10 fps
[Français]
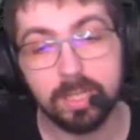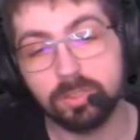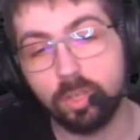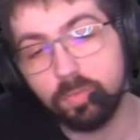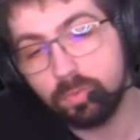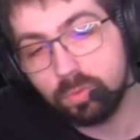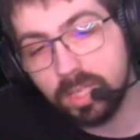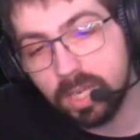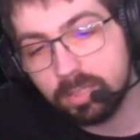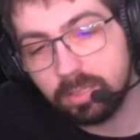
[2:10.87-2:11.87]
sauf qu'on
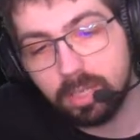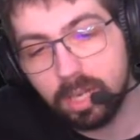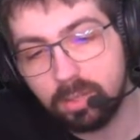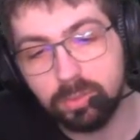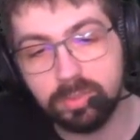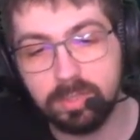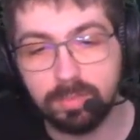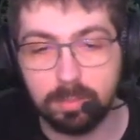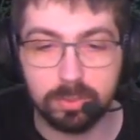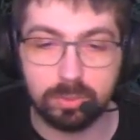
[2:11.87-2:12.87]
garde un côté
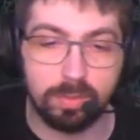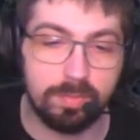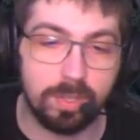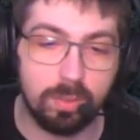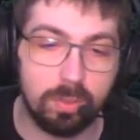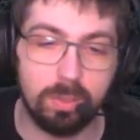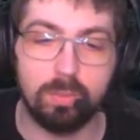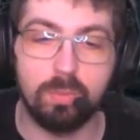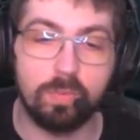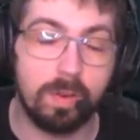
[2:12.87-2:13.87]
vraiment survival
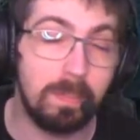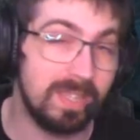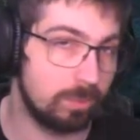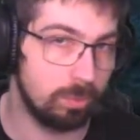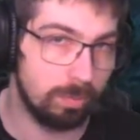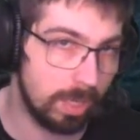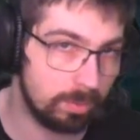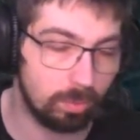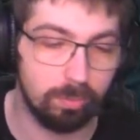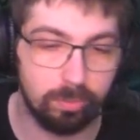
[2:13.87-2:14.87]
horror où on va pas se battre.